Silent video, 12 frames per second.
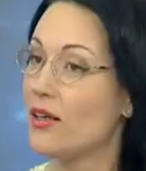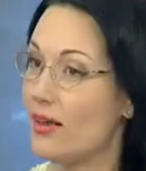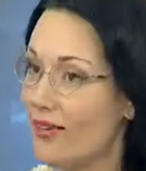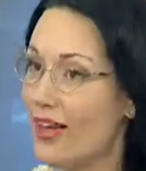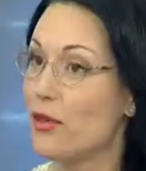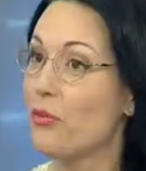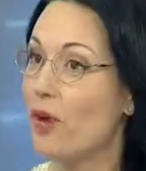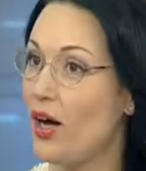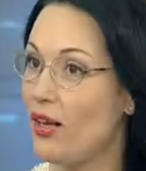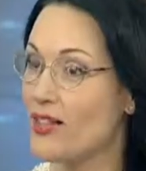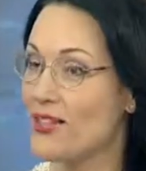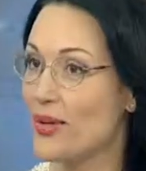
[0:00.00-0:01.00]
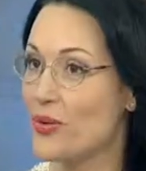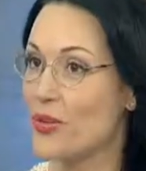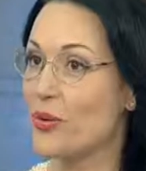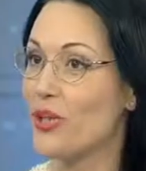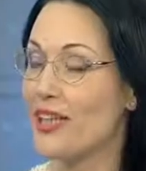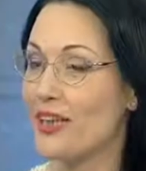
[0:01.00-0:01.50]
говорят мало,
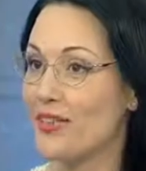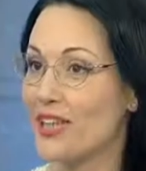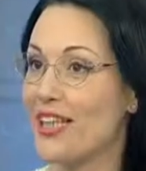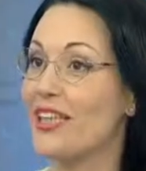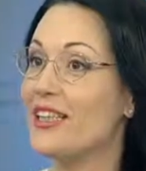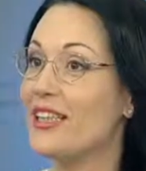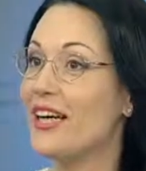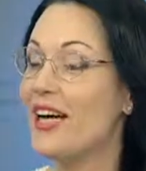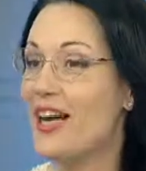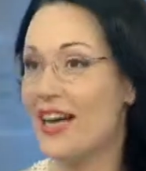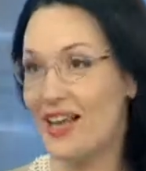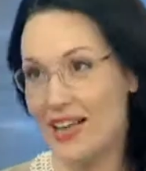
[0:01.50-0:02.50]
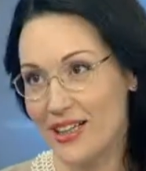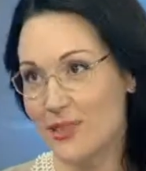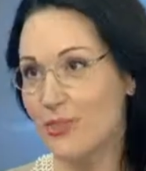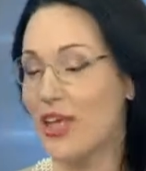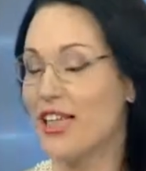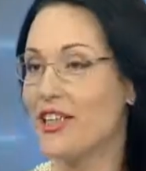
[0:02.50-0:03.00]
остаются только, наверное, какие-то
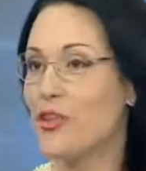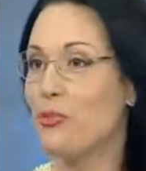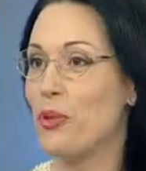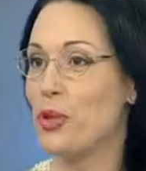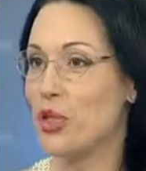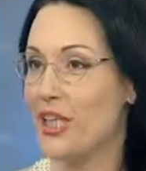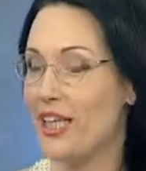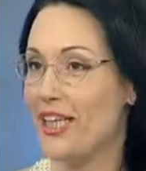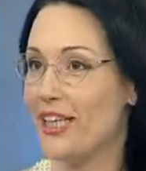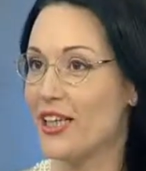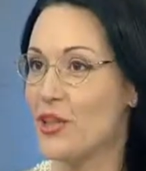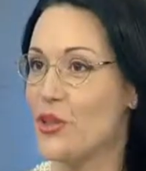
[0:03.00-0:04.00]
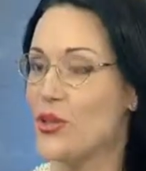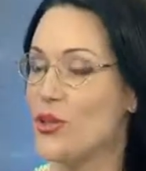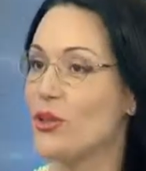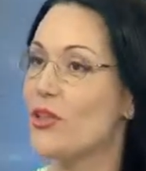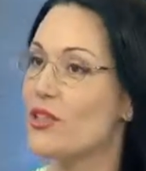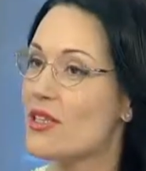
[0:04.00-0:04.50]
приятные впечатления. Что
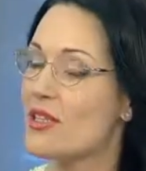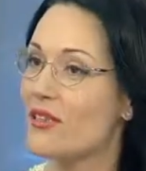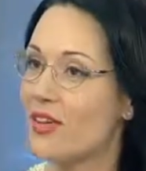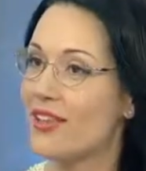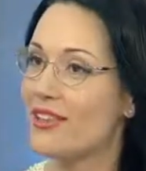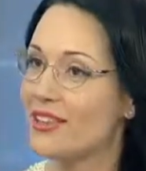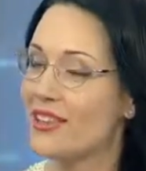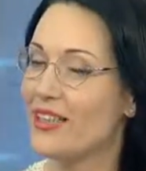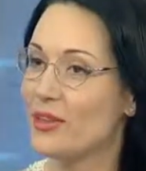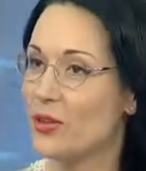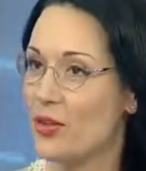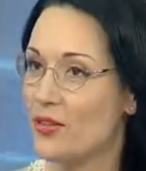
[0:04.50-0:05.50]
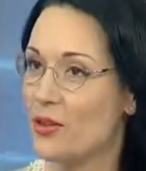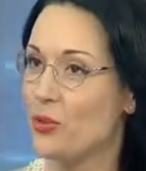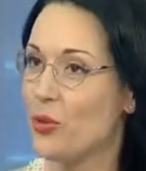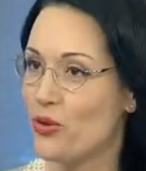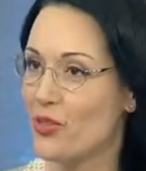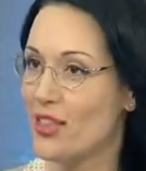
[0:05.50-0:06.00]
же людей заставляло идти на эти трудовые
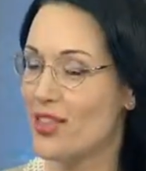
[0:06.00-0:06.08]
подвиги и